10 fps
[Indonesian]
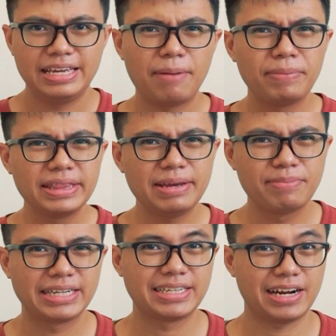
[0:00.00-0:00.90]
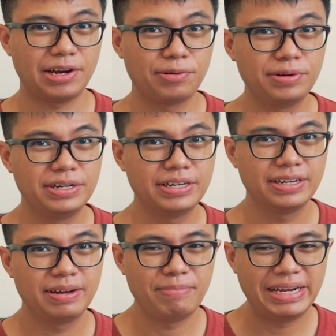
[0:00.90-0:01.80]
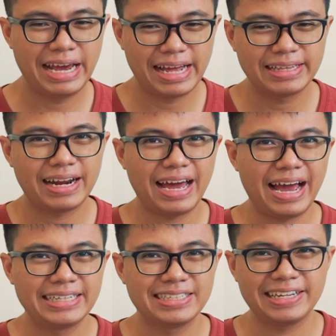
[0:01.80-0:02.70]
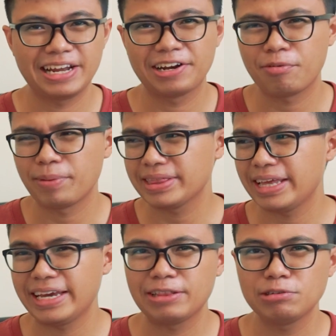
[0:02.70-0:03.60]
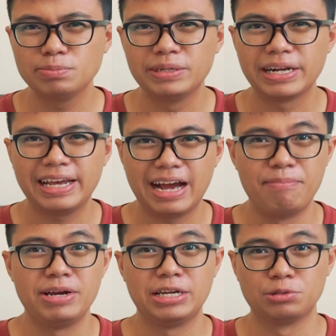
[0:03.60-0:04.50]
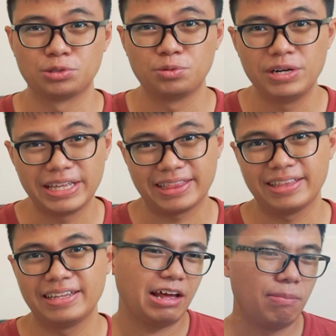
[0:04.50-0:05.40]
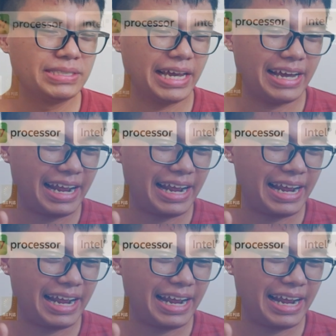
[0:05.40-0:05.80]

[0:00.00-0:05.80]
Yang penting berdasarkan kode, bedain antara Ice Lake dan Comet Lake itu sebenarnya nggak begitu sulit. Kalau misalnya